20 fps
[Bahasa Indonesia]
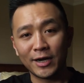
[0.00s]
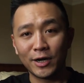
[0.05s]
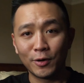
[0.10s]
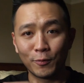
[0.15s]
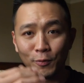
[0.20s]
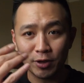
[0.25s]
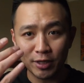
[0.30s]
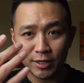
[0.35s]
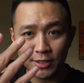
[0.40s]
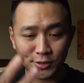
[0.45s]
The
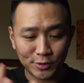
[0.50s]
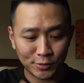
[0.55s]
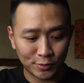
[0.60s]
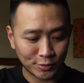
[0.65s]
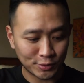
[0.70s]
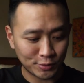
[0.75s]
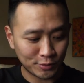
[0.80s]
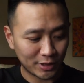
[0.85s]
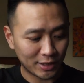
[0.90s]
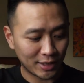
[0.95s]
World is
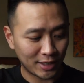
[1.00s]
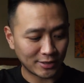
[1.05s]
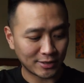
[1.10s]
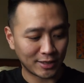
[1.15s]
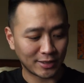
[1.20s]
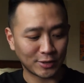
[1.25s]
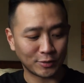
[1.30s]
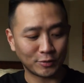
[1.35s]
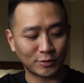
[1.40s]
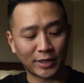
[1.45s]
Yours juga adalah
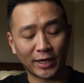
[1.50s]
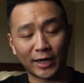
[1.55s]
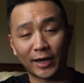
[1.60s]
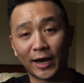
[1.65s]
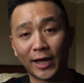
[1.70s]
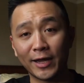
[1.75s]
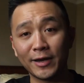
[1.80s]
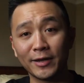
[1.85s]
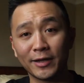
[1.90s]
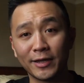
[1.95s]
salah satu
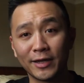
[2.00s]
tagline